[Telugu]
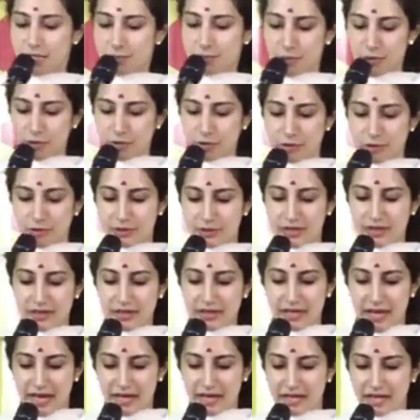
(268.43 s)
ఇప్పుడు
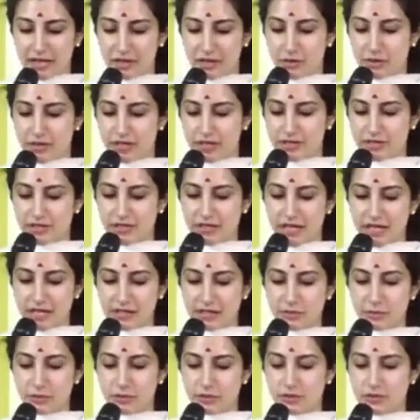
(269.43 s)
నారా లోకేష్
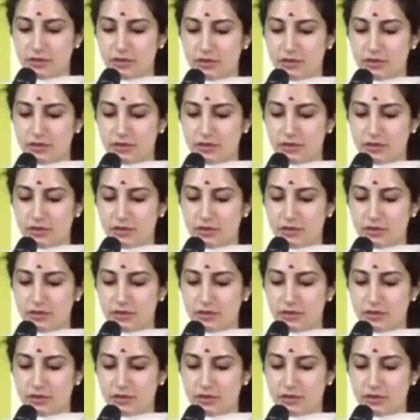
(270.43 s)
గారు